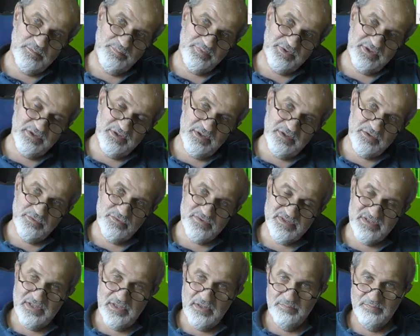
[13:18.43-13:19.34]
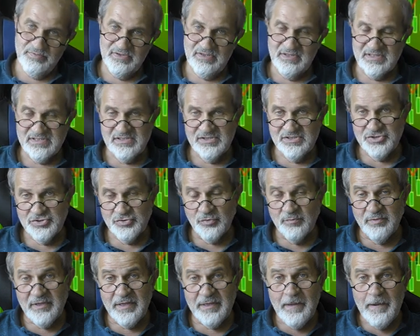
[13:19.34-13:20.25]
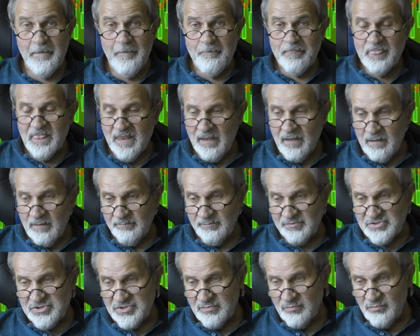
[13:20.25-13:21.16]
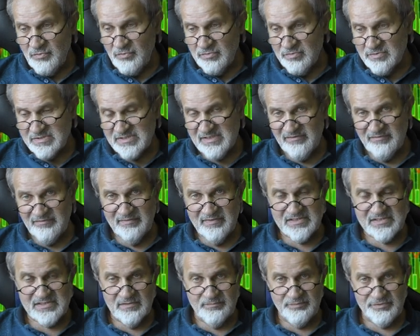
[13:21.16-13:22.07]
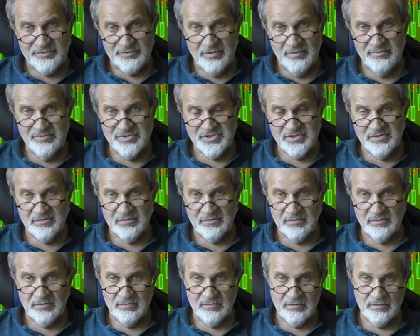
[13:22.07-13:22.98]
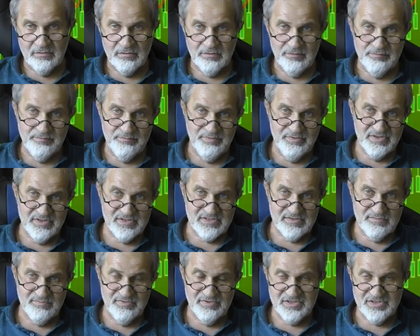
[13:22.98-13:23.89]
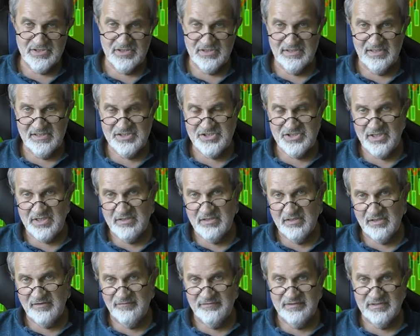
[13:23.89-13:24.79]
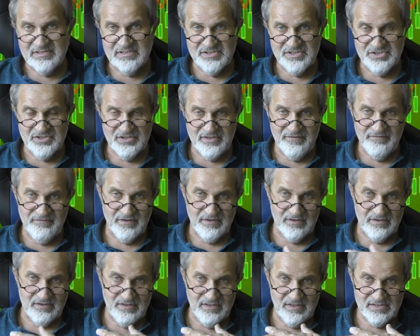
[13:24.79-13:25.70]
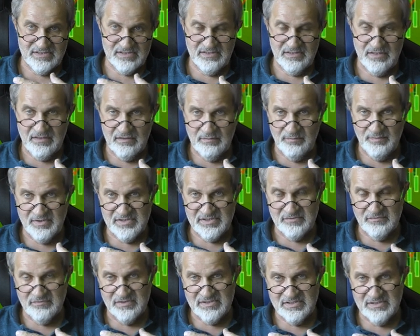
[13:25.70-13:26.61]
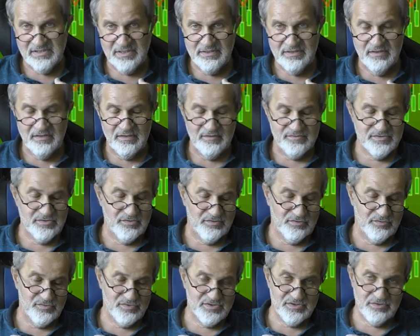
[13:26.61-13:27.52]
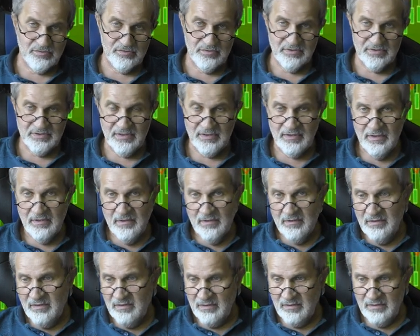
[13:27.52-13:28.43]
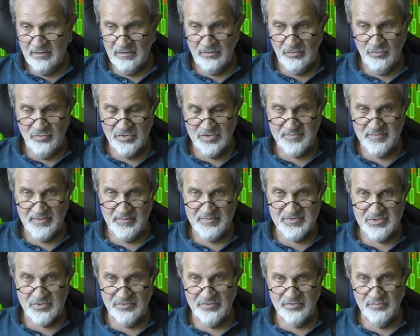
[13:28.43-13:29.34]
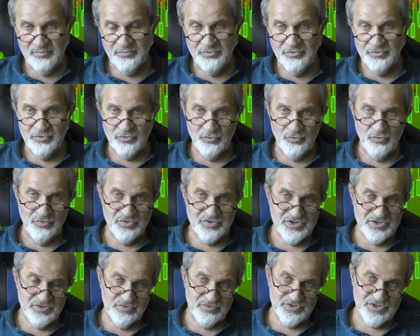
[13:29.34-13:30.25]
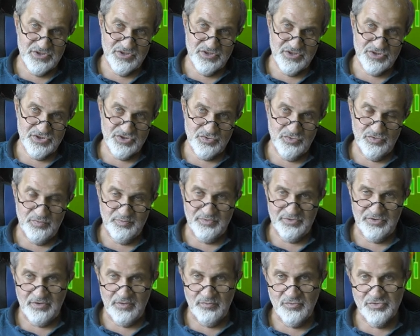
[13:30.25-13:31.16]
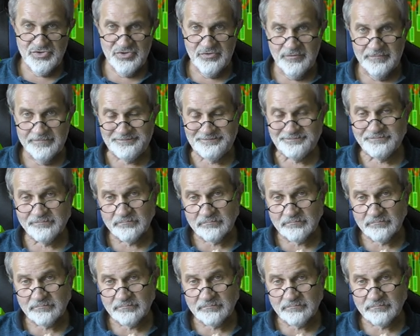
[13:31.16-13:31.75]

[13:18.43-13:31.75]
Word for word: продаю за 15 тысяч рублей. Почему совместно? Потому что без биржи для чайников, если человек не знает базу, базовых знаний, как все это устроено, э, курс по опционам будет очень-очень тяжел, потому что